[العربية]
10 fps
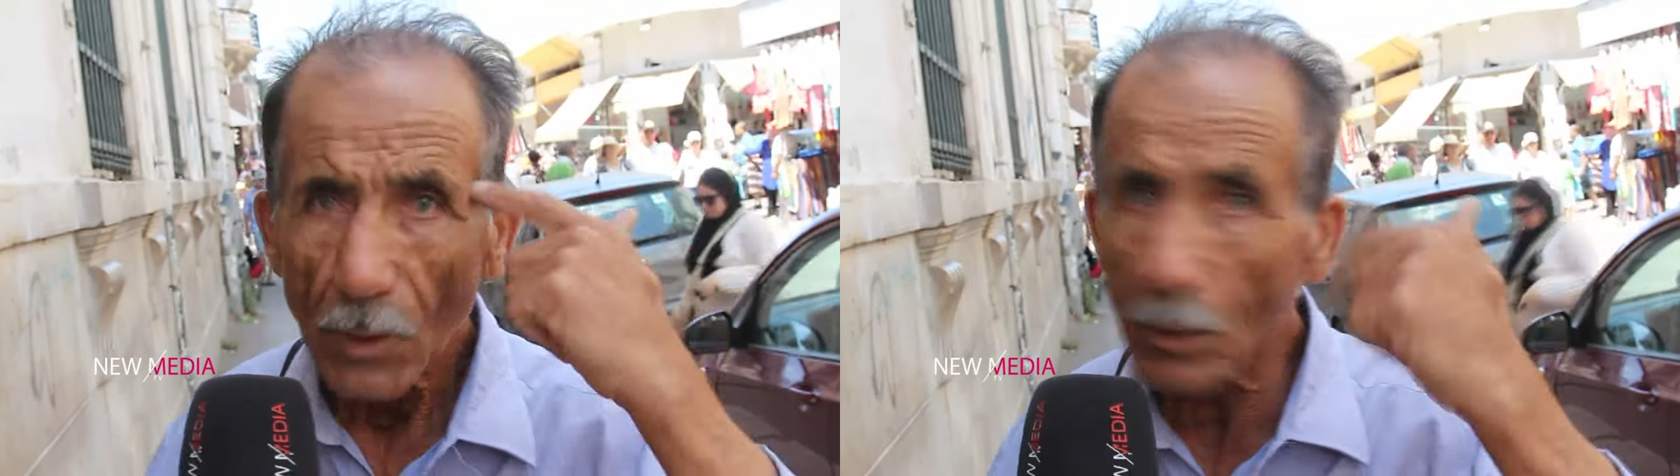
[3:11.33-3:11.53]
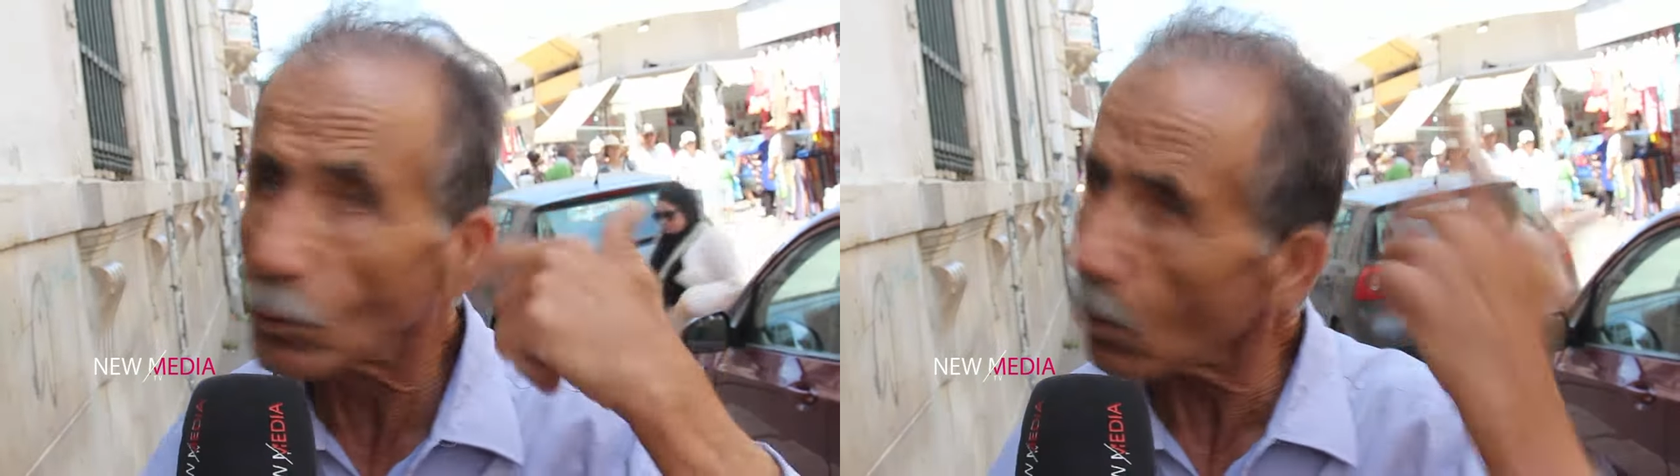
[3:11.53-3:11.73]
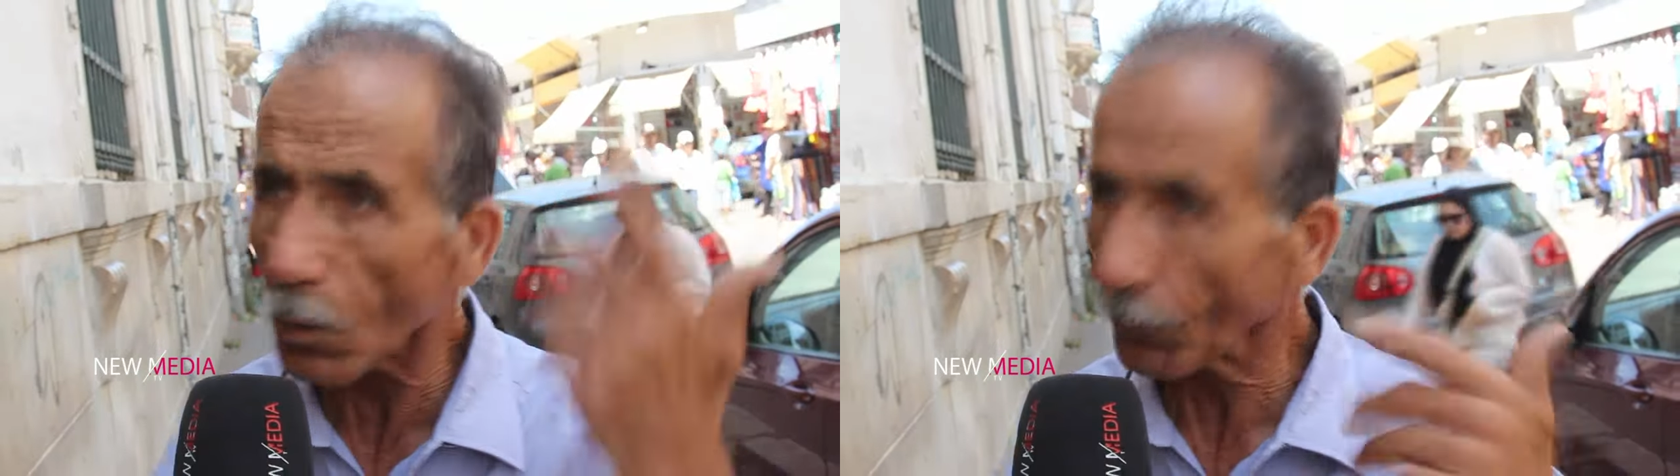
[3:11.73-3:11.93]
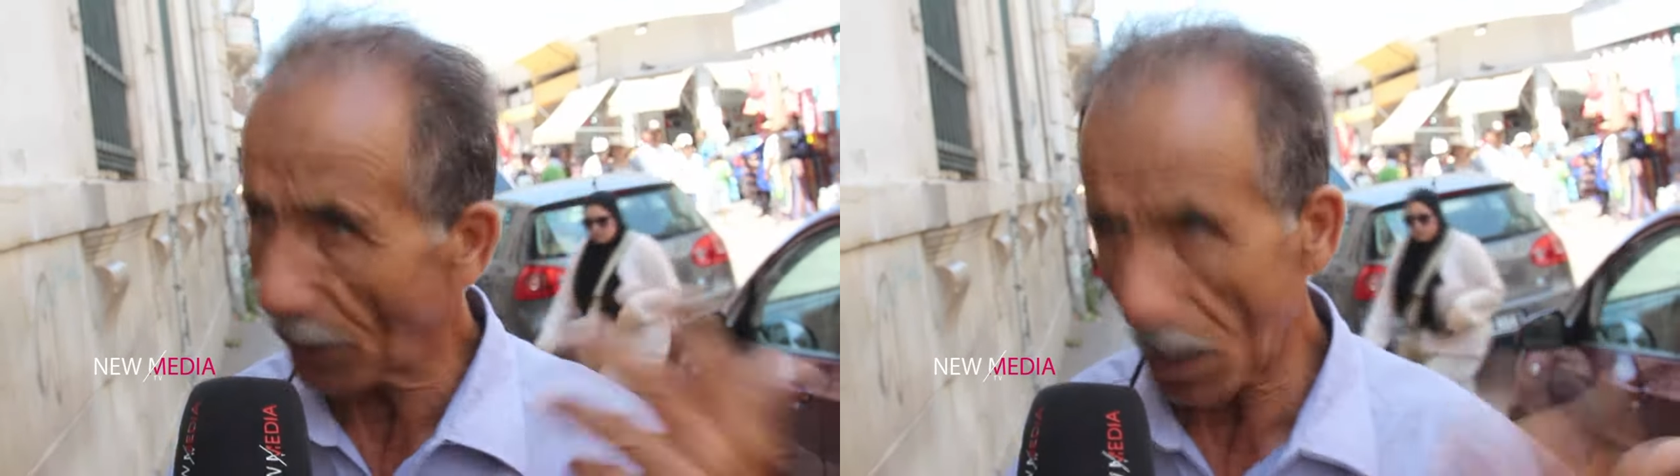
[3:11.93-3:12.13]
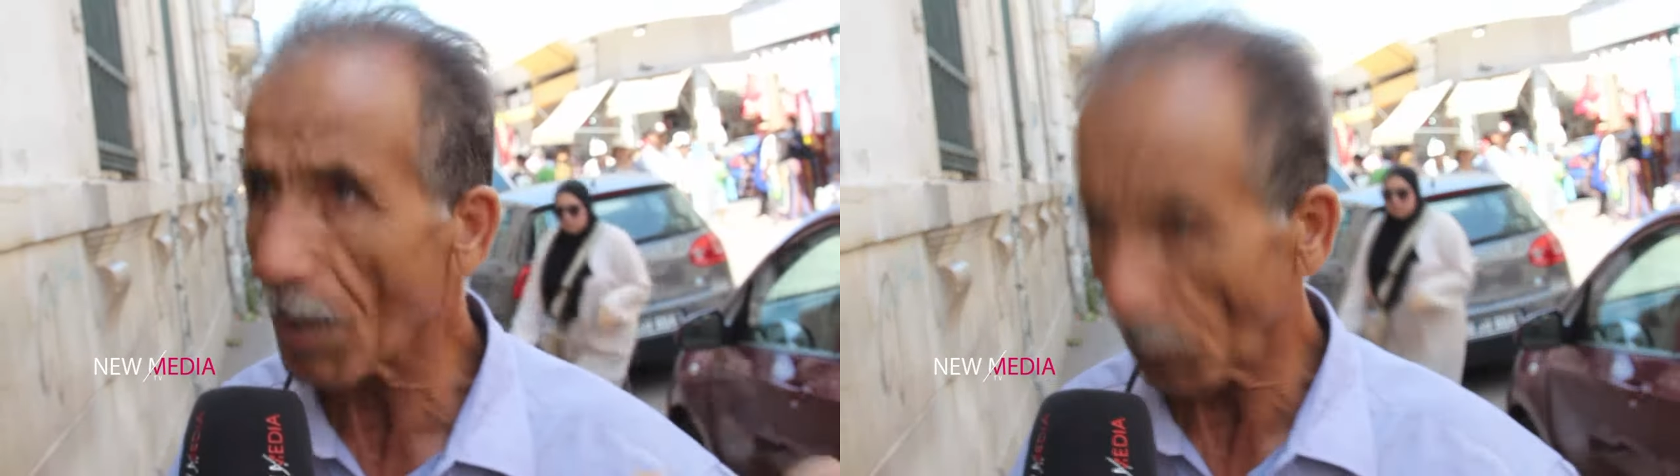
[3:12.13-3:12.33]
يدوخ
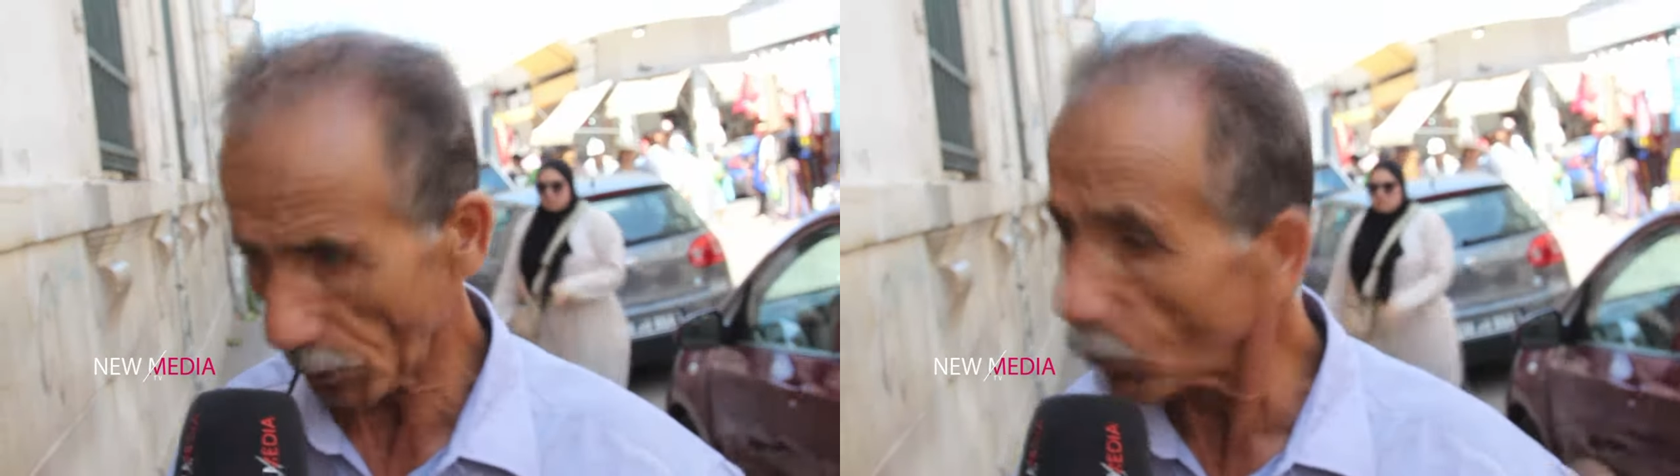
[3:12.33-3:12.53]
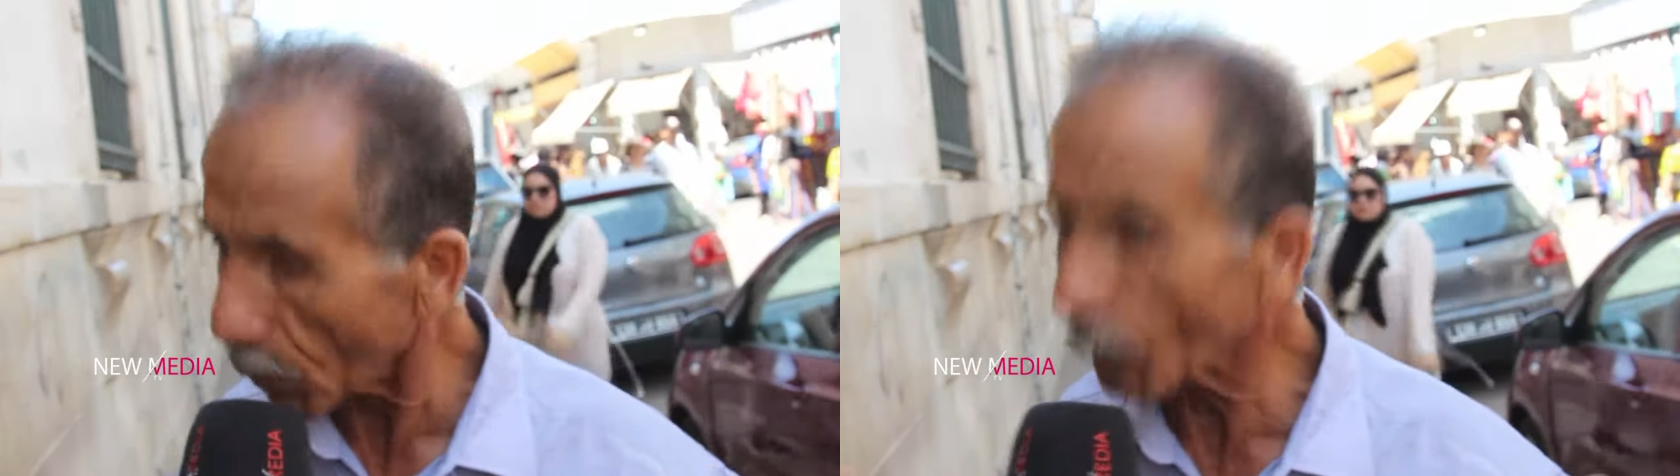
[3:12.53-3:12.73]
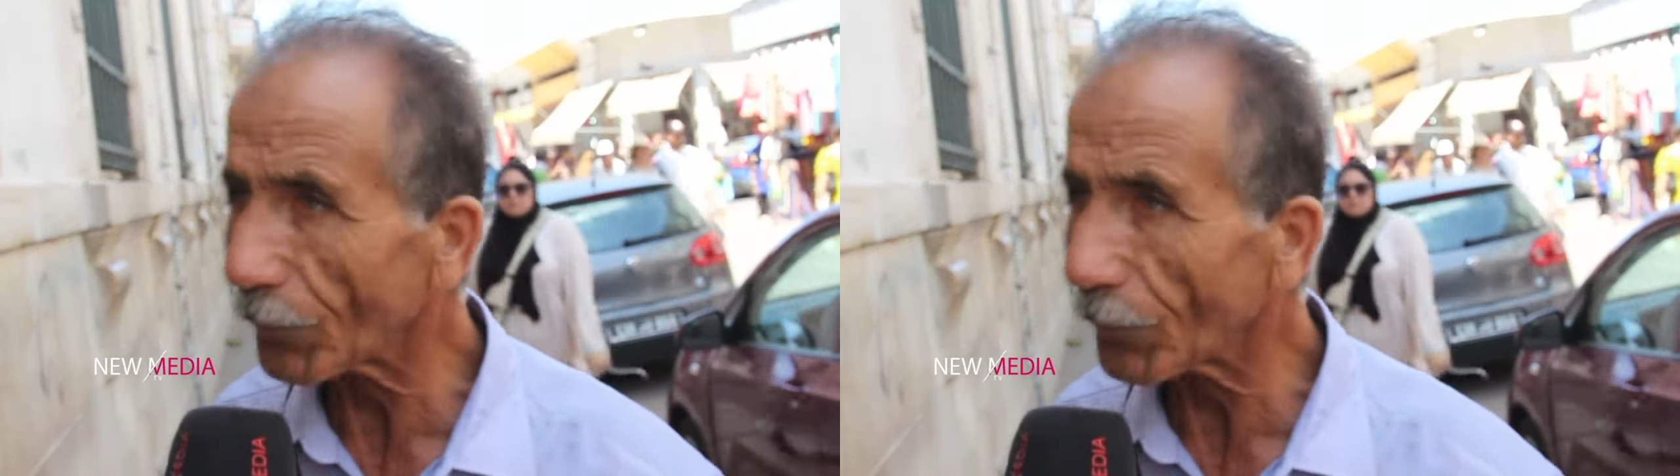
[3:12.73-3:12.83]
في امر يدوخ